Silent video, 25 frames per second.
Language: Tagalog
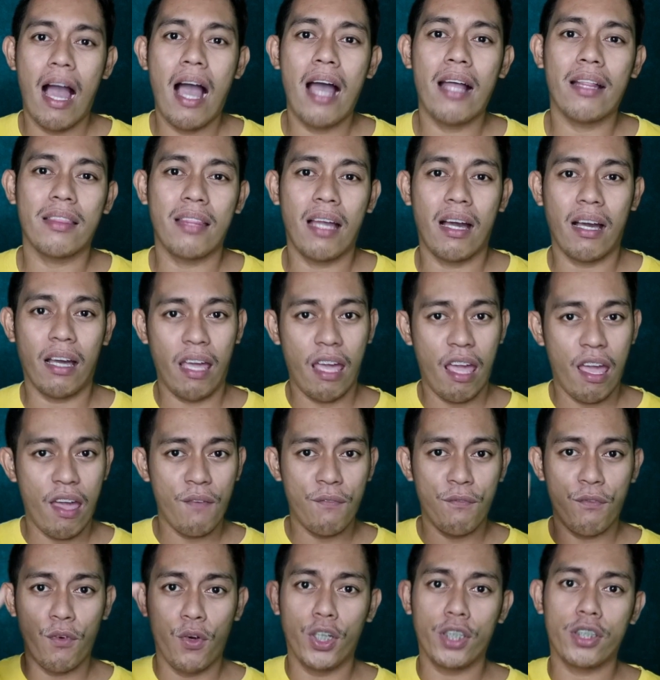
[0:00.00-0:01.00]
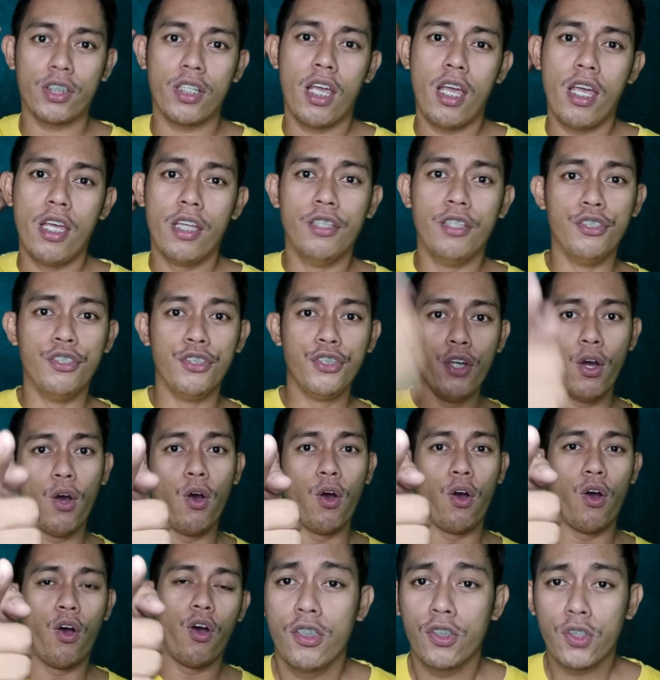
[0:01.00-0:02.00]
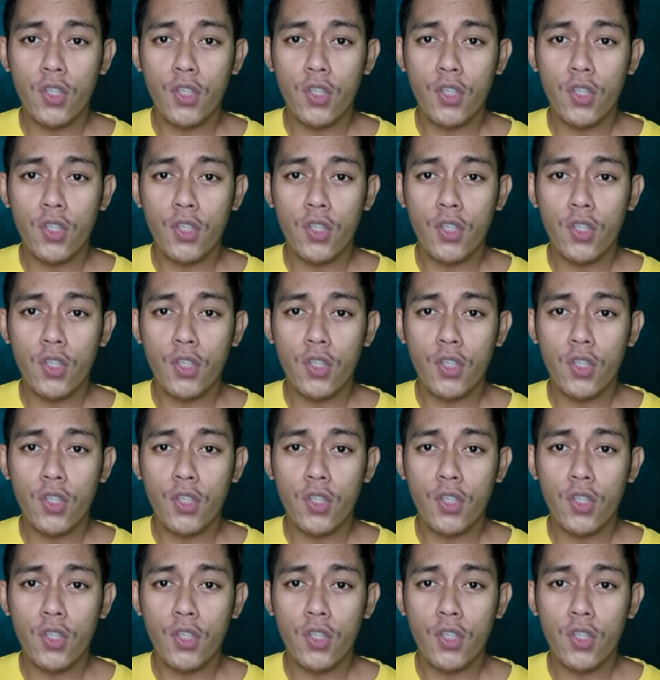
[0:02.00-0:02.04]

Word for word: lahat ng effort nyo.